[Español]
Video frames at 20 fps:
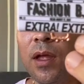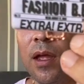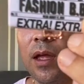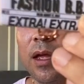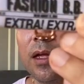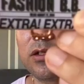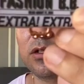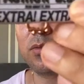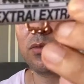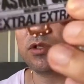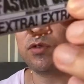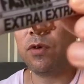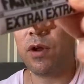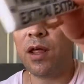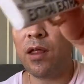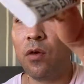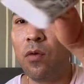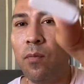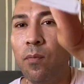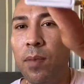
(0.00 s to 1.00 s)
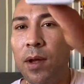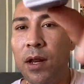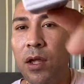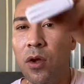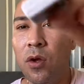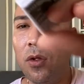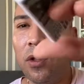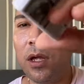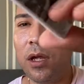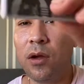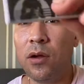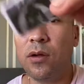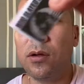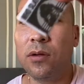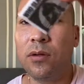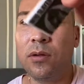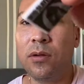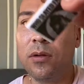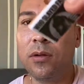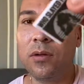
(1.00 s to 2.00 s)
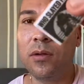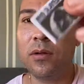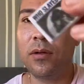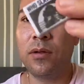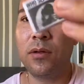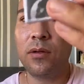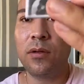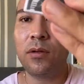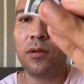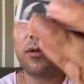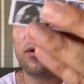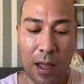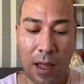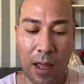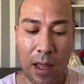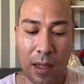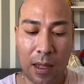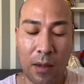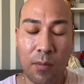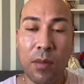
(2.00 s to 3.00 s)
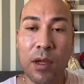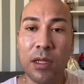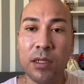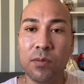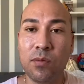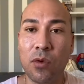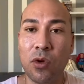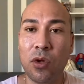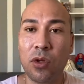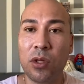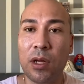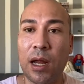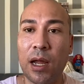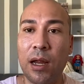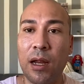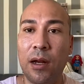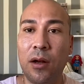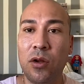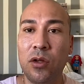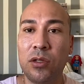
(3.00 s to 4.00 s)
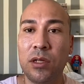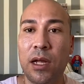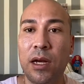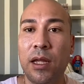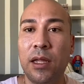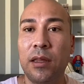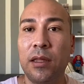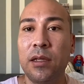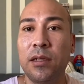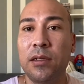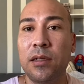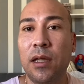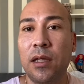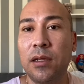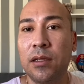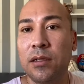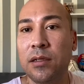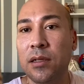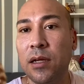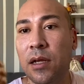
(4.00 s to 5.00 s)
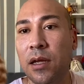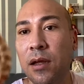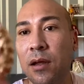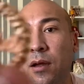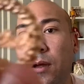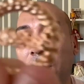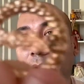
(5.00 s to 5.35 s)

que es como si fuera de un periódico. Aquí mismo trae los aretes que dice